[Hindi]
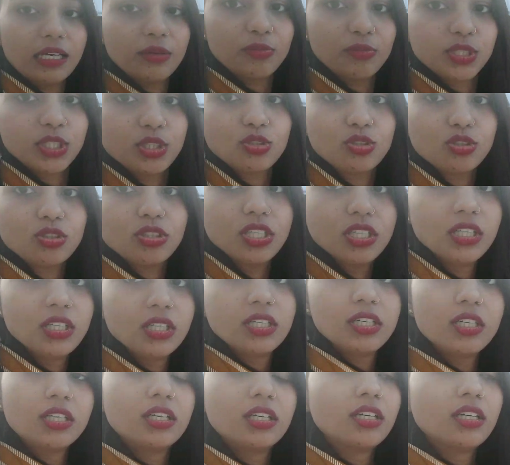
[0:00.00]
यहाँ पे देखो
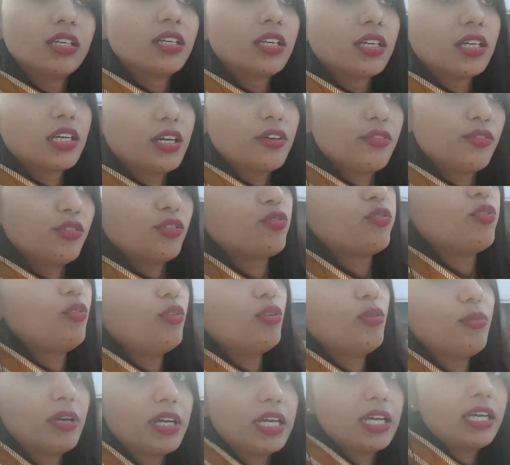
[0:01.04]
काफ़ी
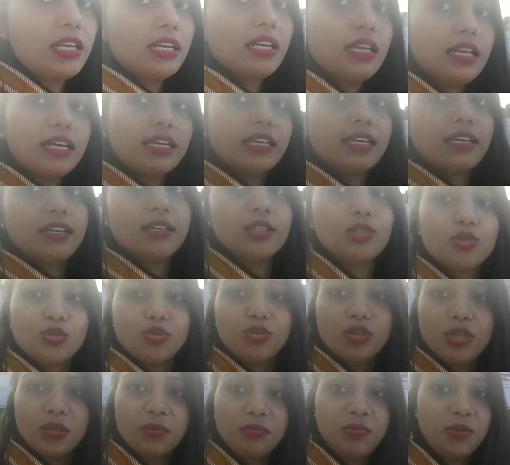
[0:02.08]
फूल वगैरह लगे हैं तो
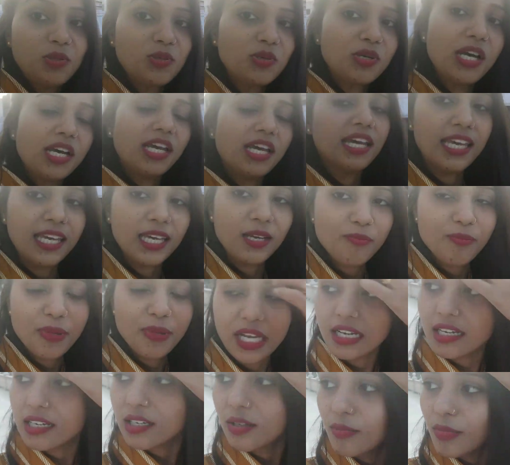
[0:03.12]
हम लोग का एक
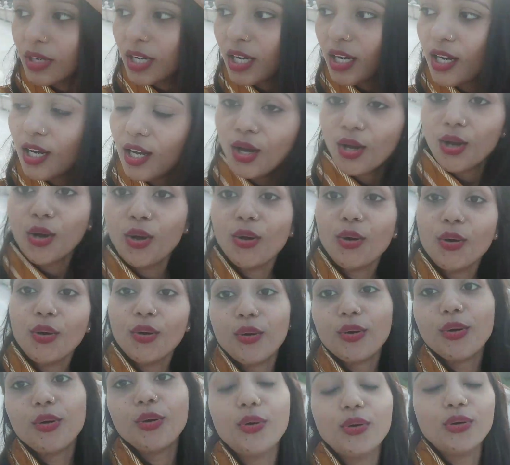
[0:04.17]
पैकरमा
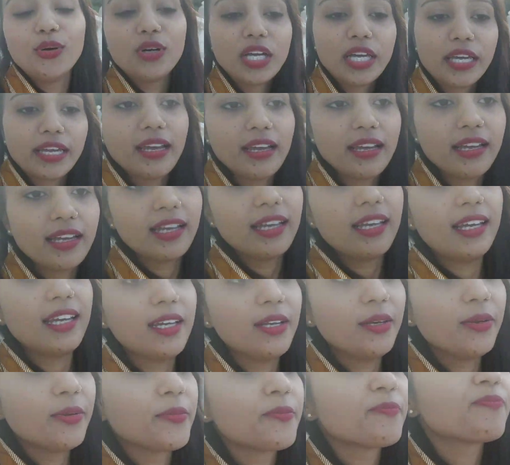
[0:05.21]
हो गया है
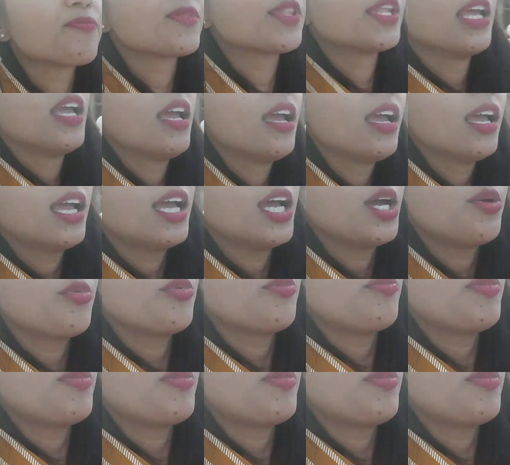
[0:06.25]
यहाँ पे